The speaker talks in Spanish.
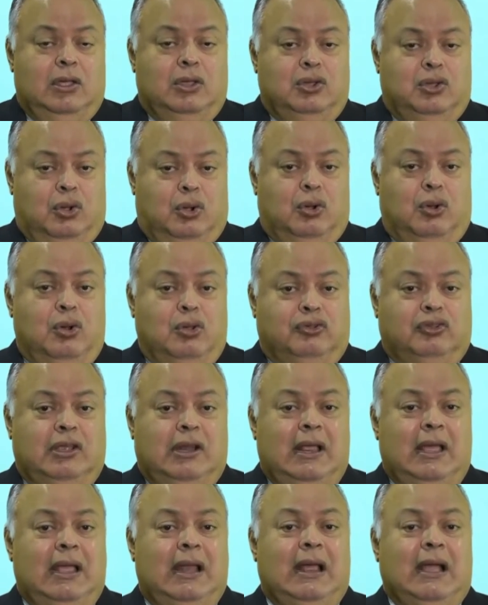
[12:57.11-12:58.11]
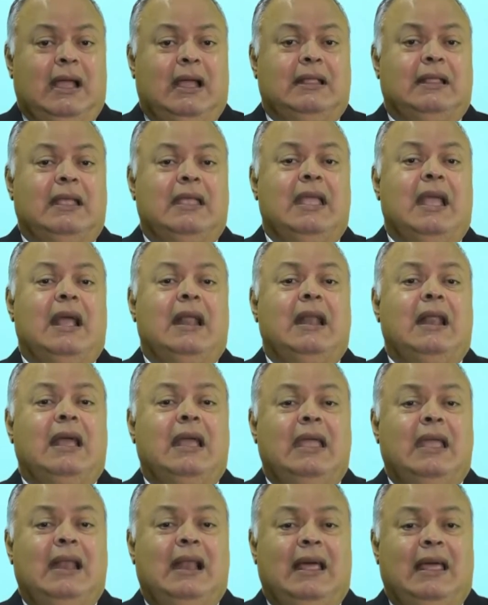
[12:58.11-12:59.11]
Yo conocí la de la Castellana
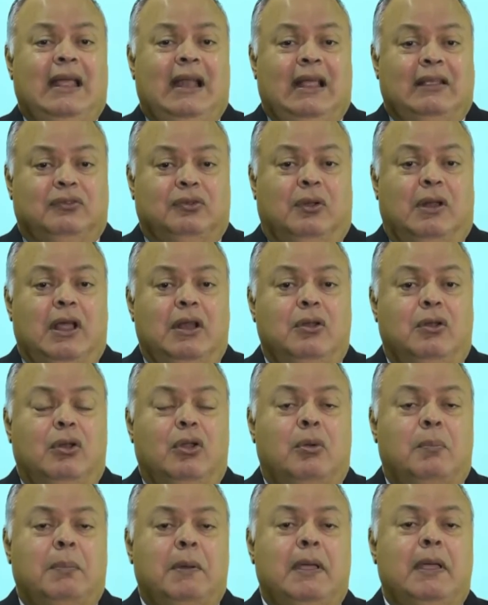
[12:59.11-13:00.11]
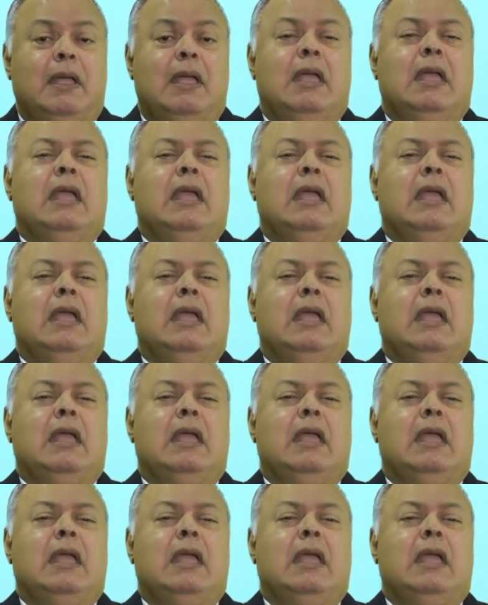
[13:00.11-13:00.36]
y la de la Solano López